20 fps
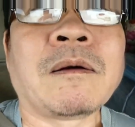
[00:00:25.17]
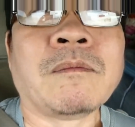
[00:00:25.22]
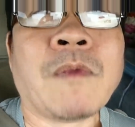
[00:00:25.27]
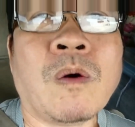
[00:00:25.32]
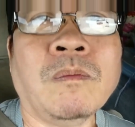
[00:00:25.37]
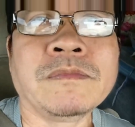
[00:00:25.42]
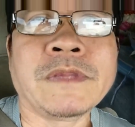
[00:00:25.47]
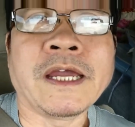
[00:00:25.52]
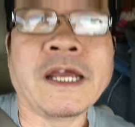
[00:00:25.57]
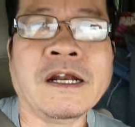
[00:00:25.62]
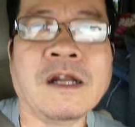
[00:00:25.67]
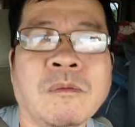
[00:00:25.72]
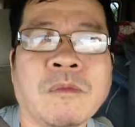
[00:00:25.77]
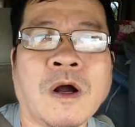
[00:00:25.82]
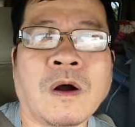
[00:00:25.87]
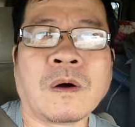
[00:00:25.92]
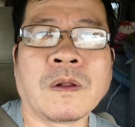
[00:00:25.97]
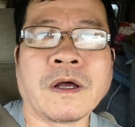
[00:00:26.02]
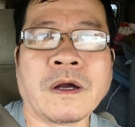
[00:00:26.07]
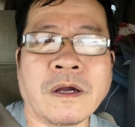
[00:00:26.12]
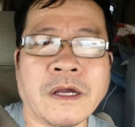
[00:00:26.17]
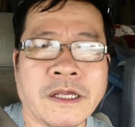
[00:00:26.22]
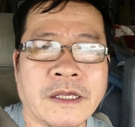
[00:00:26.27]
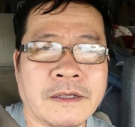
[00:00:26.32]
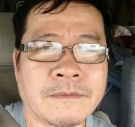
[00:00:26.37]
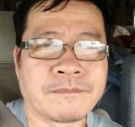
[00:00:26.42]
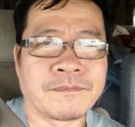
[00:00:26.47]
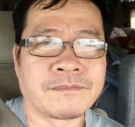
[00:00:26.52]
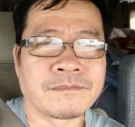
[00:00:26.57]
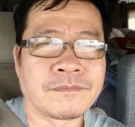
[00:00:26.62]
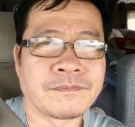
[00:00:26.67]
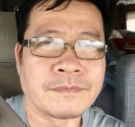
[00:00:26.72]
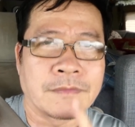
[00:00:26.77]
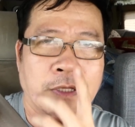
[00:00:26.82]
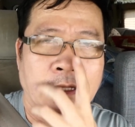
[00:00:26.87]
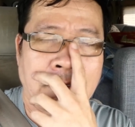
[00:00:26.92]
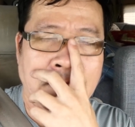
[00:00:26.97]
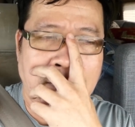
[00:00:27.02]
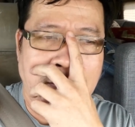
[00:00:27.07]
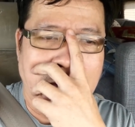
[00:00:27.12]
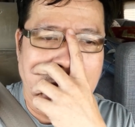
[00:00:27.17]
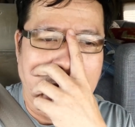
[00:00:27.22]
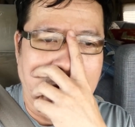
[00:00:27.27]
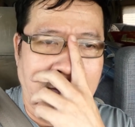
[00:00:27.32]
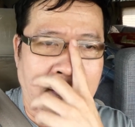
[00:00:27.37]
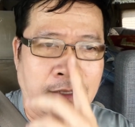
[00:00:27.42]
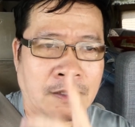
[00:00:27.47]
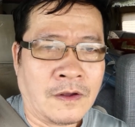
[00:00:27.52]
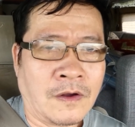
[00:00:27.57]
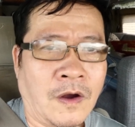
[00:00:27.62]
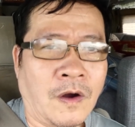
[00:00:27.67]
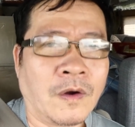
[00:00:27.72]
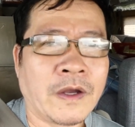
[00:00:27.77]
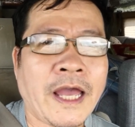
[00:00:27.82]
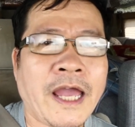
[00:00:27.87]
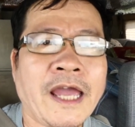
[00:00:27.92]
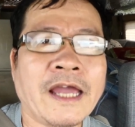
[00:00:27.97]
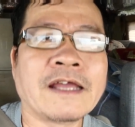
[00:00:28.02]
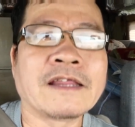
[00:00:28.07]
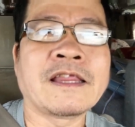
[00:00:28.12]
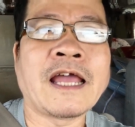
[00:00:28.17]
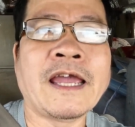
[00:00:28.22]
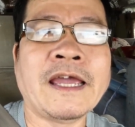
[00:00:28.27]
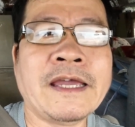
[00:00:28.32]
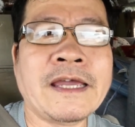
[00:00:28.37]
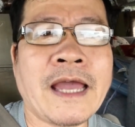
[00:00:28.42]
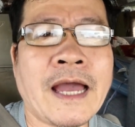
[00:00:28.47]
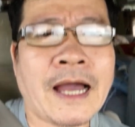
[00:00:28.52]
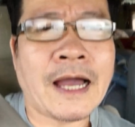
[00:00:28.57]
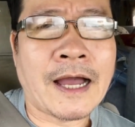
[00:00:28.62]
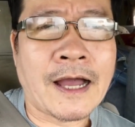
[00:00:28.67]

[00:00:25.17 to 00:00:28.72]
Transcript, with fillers: 4 tiếng đồng hồ thôi. Ok, thì